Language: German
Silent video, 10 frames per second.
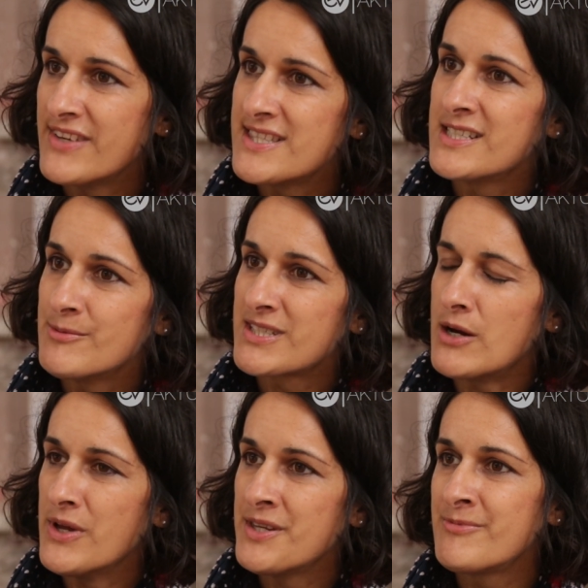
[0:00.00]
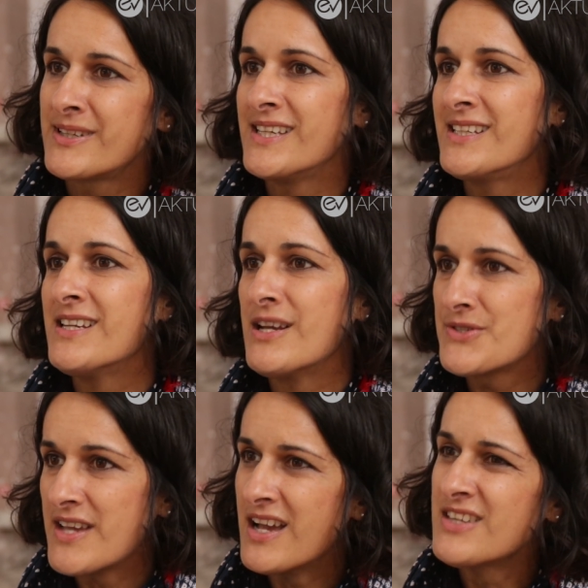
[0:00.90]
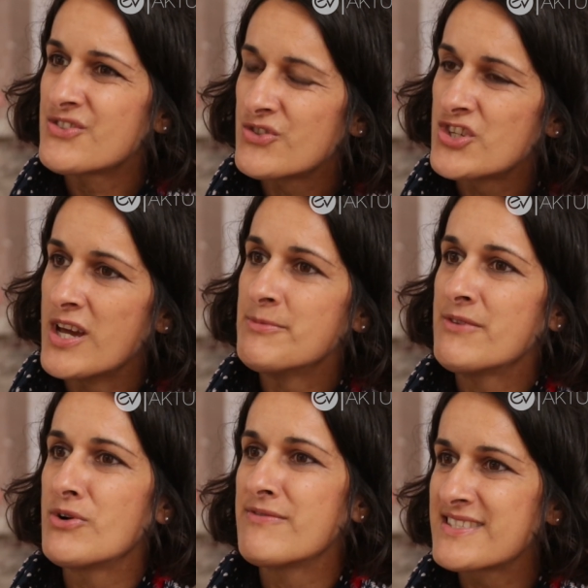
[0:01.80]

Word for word: wenn sie einem Trauernden begegnen, aus Angst und Scham davor,